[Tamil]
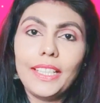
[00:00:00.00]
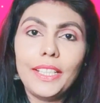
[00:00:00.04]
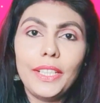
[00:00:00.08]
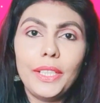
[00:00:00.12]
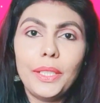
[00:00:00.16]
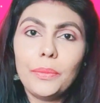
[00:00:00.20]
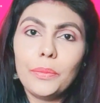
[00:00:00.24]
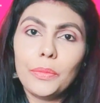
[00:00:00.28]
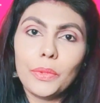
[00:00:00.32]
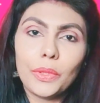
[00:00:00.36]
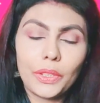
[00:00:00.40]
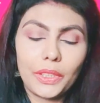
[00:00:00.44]

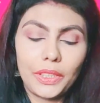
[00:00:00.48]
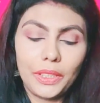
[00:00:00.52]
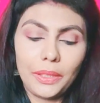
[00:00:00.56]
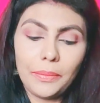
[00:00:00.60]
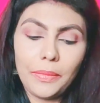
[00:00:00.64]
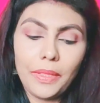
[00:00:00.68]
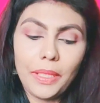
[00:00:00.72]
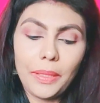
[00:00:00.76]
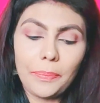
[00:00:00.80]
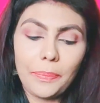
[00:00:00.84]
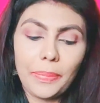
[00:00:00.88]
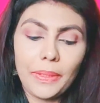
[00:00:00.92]
லிட்டு
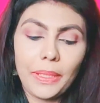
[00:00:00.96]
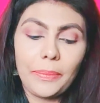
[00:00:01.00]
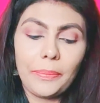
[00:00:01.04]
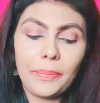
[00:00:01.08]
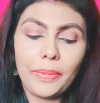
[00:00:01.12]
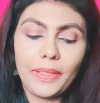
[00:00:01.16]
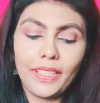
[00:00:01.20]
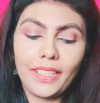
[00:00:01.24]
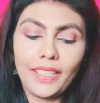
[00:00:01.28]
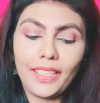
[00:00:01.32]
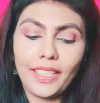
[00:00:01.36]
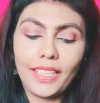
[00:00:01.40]
மொத்தமாக அப்ளை
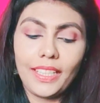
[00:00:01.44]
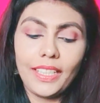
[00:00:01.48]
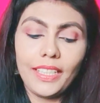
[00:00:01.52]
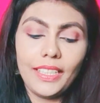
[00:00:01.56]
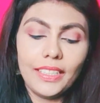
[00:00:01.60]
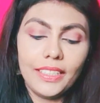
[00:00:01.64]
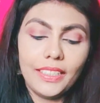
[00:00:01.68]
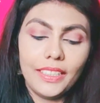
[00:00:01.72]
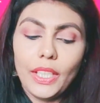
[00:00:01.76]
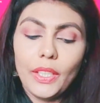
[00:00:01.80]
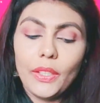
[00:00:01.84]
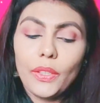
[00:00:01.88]
பண்ணுறேன்
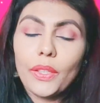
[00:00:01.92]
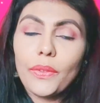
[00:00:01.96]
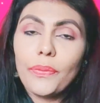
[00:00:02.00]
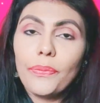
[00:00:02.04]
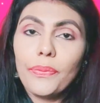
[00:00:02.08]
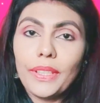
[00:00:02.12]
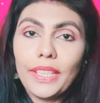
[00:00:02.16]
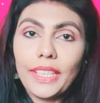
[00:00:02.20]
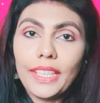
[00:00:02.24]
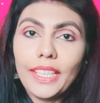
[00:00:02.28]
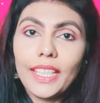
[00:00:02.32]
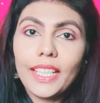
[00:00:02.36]
என்னோடய
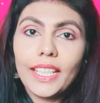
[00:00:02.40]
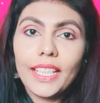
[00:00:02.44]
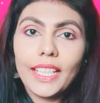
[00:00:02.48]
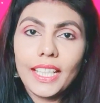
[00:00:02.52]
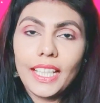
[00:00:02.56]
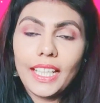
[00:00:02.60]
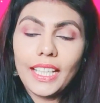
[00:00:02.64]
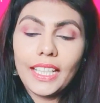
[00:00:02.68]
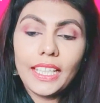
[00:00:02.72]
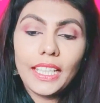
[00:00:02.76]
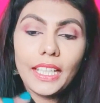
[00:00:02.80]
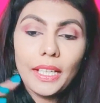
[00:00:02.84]

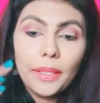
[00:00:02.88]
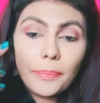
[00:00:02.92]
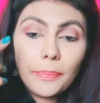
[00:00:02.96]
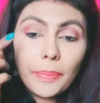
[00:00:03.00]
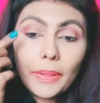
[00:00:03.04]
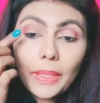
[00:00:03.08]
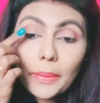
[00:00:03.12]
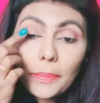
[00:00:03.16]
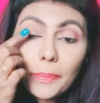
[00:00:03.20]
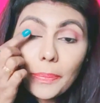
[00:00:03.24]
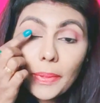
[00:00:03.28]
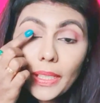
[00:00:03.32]
ஃபிங்கர்னாலே
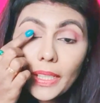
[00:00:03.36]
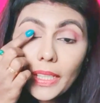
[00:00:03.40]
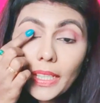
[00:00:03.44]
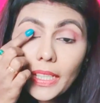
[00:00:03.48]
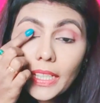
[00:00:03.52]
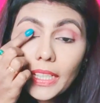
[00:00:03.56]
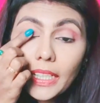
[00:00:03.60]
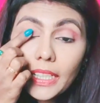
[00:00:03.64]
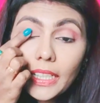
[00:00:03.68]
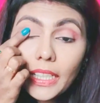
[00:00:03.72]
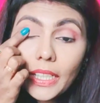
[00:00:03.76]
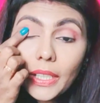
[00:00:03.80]
அப்ளை
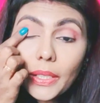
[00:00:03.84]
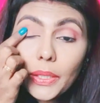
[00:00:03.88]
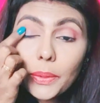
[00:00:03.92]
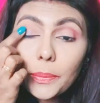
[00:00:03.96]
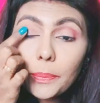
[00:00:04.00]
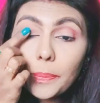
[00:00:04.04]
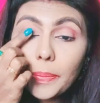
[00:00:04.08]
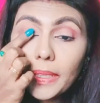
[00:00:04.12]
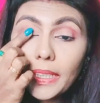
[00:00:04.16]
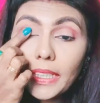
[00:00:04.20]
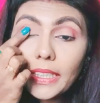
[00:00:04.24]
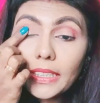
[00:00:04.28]
பண்ணுறேன் நடு
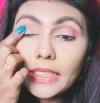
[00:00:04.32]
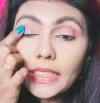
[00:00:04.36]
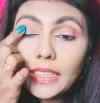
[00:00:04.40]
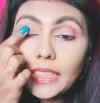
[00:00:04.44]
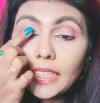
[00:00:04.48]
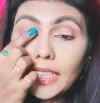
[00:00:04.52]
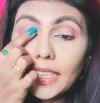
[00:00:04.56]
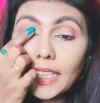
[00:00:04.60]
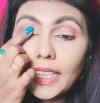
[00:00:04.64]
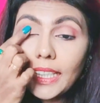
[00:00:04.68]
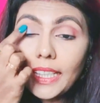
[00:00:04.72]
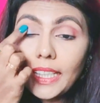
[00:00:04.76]

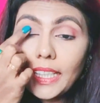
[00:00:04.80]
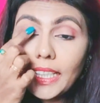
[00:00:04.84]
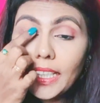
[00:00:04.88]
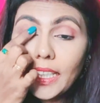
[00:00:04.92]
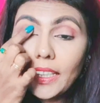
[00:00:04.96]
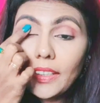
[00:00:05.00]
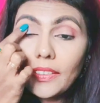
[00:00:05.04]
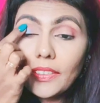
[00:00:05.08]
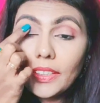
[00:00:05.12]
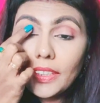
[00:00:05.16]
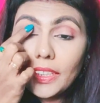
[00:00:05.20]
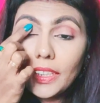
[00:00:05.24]
பக்கத்துல எல்லாம்
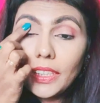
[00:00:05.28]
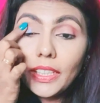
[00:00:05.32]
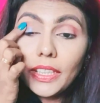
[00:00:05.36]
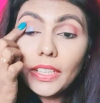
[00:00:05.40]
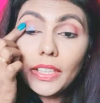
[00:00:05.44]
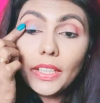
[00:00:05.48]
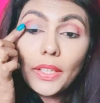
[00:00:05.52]
ஏன்னா வந்து